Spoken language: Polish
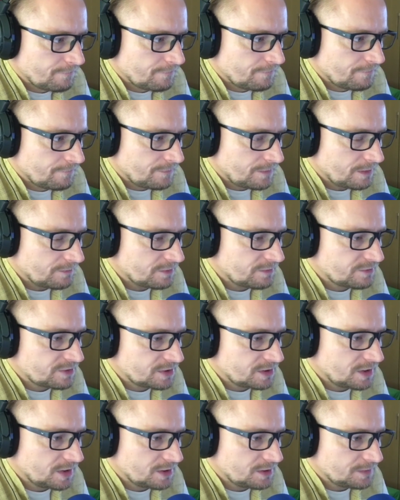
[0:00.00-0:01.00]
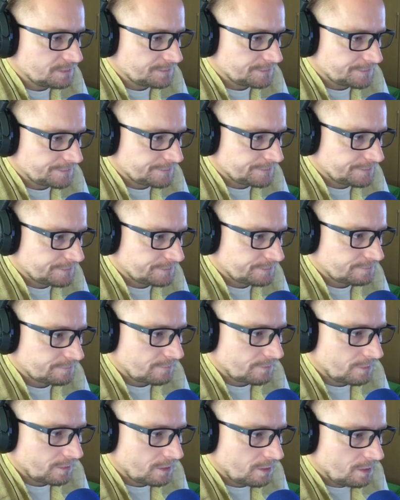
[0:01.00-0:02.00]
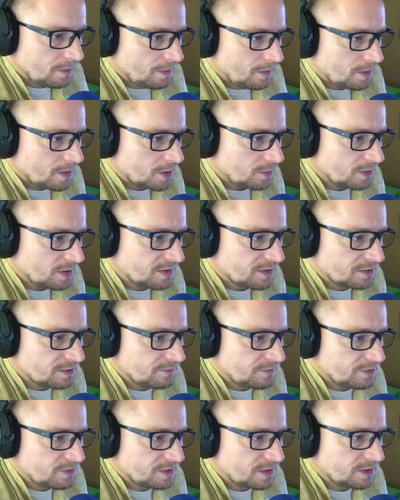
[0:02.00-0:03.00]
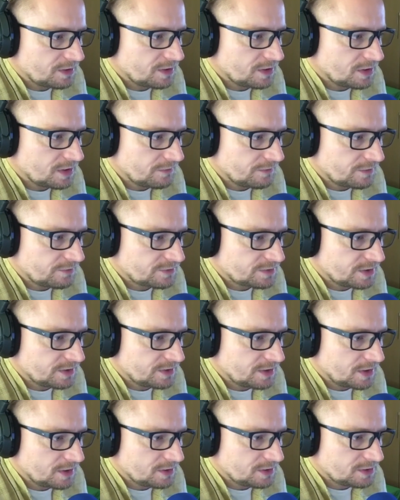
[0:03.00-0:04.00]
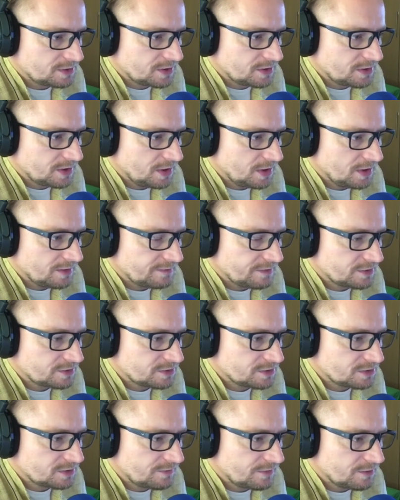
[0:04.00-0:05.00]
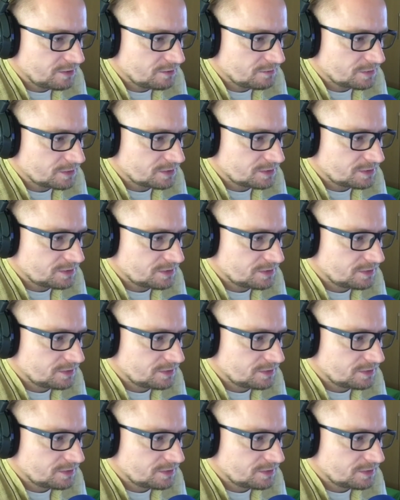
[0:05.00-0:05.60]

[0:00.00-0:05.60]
Nawet w Chaitanii. Raghunadas widzi Radikę nawet w Czajtani. Czajtania znaczy świadomość.